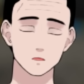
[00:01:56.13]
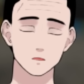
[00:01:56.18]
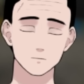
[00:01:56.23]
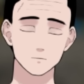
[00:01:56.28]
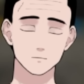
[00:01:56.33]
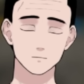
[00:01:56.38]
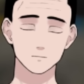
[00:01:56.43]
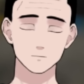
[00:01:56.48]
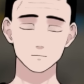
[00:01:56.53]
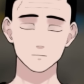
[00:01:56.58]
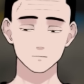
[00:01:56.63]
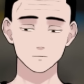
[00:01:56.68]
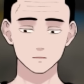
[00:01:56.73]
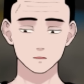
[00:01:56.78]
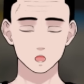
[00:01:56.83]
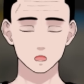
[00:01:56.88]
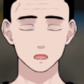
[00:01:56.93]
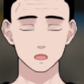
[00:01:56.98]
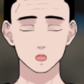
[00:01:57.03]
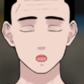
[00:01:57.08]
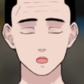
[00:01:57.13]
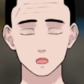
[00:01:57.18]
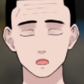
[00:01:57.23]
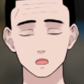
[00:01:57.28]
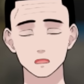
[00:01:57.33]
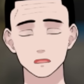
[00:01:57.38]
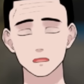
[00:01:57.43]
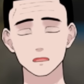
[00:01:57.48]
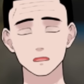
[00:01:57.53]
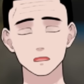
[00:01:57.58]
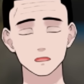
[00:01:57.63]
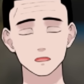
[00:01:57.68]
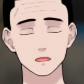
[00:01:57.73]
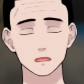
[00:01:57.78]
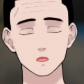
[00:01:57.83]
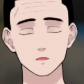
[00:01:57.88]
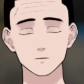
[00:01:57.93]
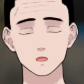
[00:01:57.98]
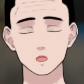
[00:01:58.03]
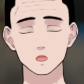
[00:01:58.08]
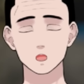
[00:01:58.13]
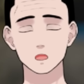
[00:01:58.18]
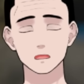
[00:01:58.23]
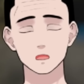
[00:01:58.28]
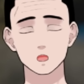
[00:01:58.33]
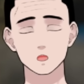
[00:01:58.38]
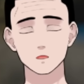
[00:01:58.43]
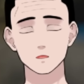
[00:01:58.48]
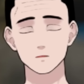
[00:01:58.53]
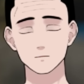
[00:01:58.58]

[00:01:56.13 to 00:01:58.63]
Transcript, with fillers: ことのきっかけが好きな人の